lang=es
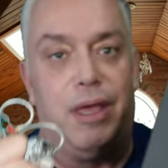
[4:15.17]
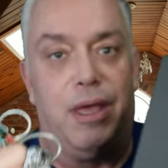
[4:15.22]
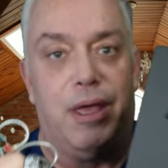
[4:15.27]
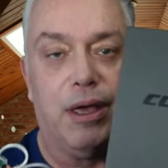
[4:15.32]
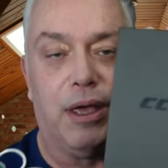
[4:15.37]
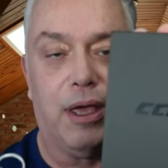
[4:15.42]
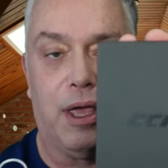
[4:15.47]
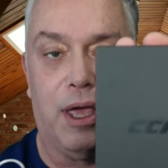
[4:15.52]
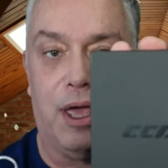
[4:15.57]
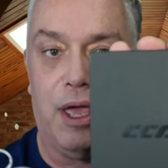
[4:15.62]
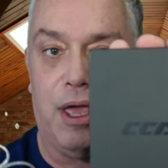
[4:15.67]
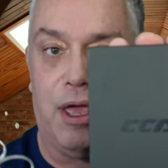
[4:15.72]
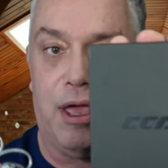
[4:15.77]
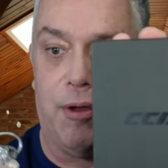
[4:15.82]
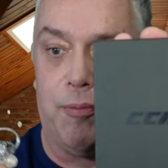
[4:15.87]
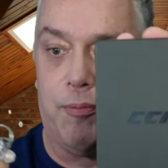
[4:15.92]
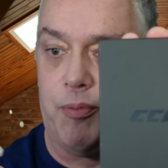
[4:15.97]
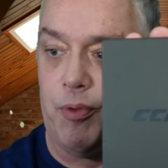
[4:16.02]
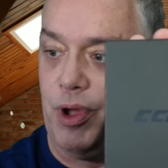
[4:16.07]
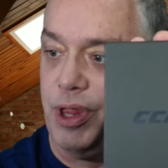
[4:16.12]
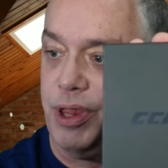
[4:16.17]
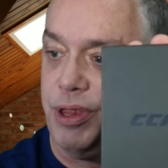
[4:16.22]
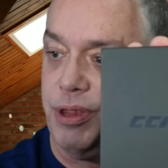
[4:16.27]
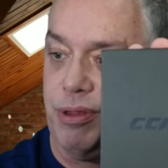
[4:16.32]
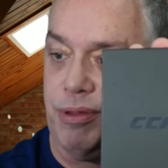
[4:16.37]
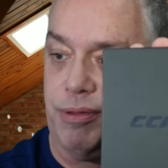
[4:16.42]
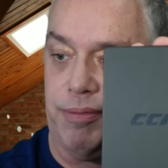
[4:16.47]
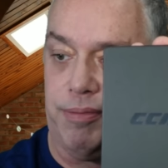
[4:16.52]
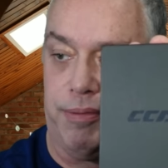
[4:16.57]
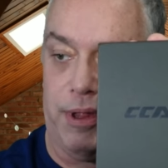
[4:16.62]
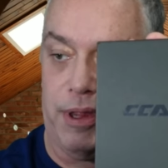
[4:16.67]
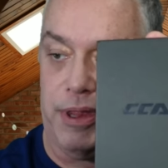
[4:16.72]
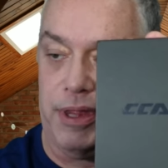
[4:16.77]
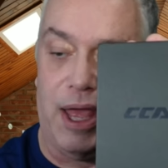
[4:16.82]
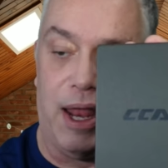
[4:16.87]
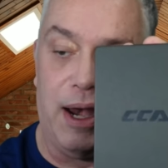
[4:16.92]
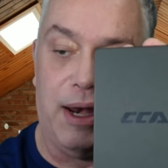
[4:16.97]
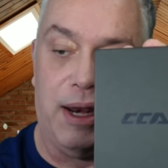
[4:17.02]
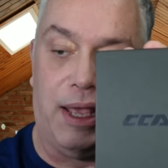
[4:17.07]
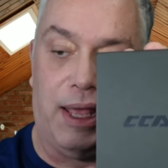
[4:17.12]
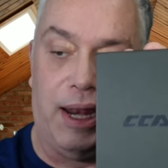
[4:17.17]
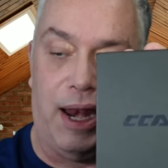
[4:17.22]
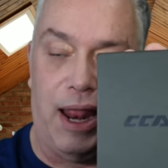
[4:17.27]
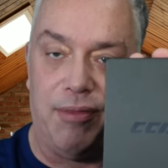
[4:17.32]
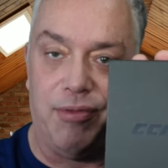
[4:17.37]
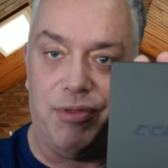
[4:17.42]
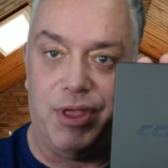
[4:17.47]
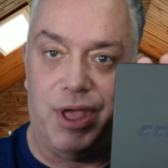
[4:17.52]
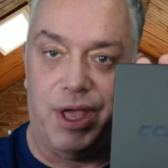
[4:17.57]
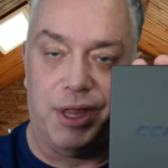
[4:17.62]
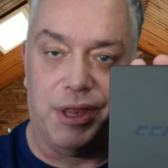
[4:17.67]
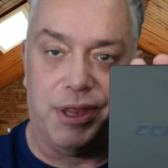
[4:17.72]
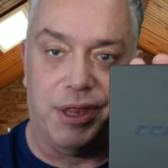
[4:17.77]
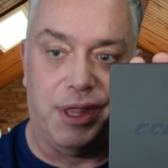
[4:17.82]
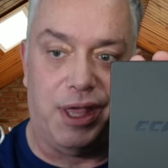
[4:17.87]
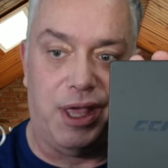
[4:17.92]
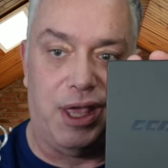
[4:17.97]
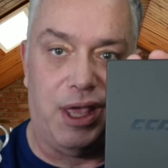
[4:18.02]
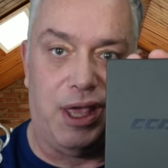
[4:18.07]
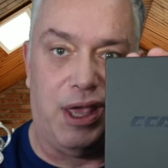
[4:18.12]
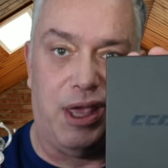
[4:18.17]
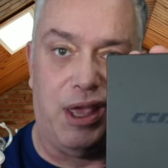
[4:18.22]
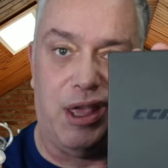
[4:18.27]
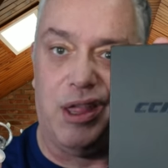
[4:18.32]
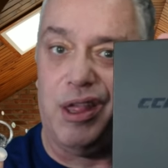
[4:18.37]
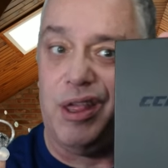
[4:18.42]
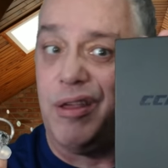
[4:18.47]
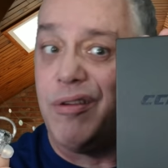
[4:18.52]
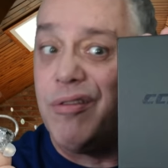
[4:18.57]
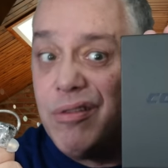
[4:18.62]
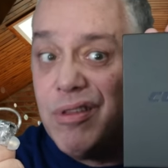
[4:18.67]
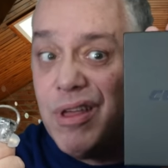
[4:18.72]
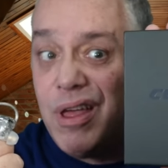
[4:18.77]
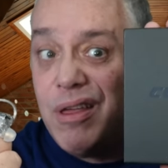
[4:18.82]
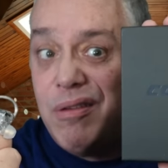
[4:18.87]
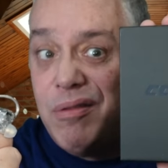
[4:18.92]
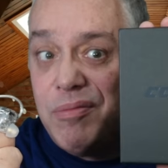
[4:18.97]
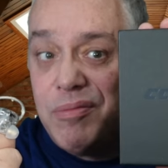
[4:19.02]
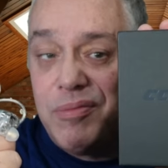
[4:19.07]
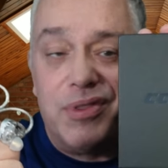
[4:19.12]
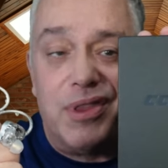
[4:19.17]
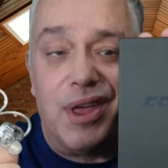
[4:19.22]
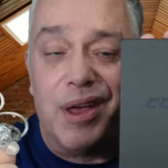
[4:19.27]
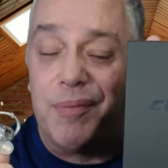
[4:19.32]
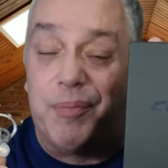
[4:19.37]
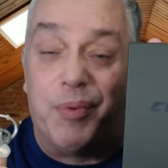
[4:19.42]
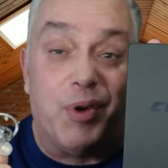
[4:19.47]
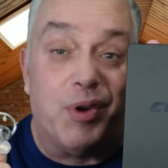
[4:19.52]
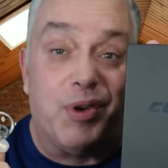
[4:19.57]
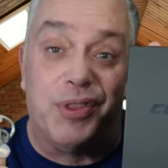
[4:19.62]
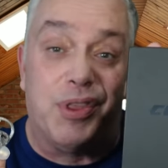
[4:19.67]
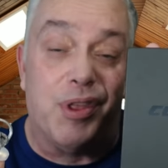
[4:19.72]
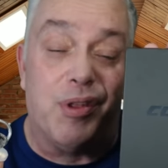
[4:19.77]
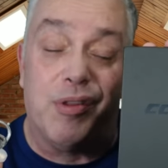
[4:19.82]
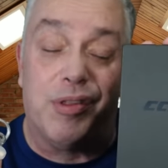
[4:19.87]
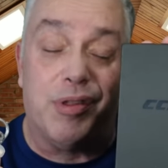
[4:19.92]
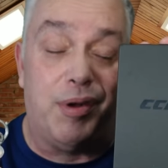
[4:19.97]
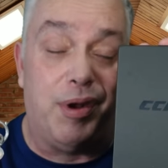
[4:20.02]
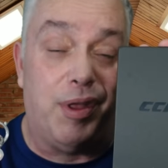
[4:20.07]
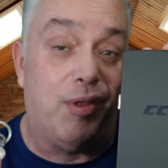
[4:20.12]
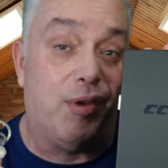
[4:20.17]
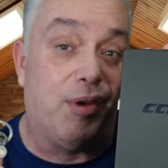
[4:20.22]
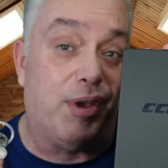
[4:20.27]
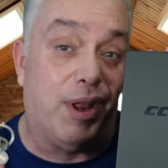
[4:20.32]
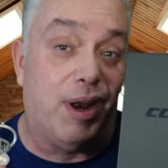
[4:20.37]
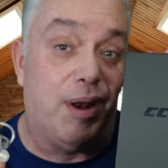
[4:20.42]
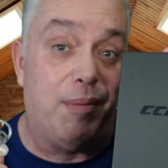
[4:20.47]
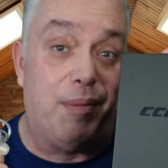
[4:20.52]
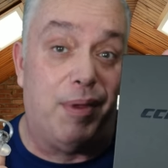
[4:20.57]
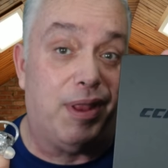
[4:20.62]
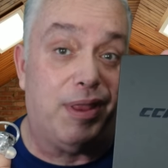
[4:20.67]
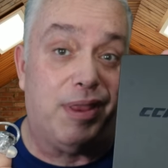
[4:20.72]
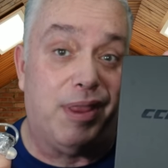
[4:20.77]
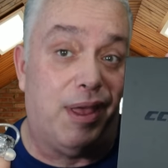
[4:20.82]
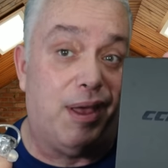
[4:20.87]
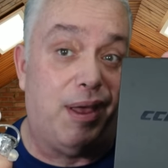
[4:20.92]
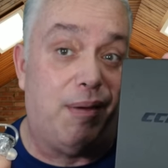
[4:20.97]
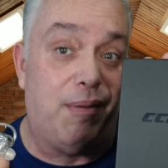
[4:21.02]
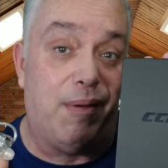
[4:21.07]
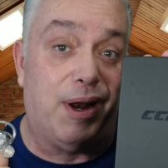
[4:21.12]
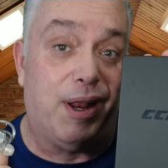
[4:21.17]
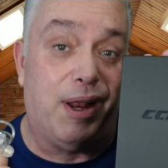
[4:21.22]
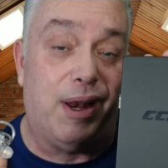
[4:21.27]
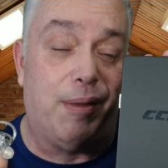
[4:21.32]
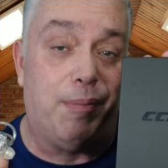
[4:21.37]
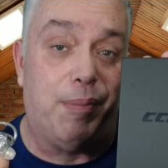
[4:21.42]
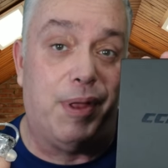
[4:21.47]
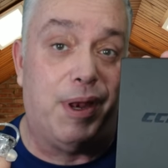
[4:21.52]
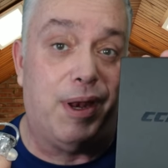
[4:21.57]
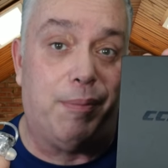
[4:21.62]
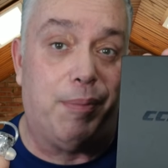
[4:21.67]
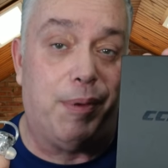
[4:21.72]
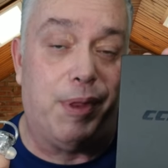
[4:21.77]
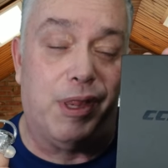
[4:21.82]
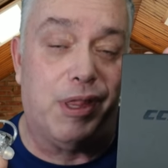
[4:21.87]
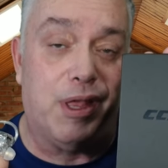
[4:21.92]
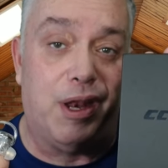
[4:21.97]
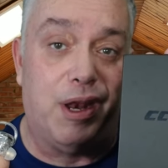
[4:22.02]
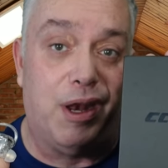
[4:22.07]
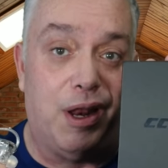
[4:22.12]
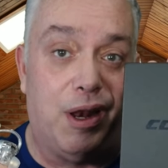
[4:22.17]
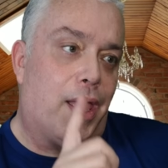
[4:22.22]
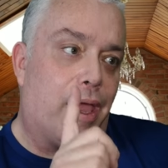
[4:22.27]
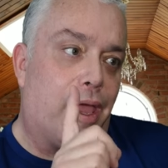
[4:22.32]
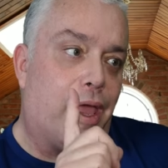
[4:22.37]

que pues están grandes y eh, tampoco tiene un sonido que realmente valga la pena pensar en él.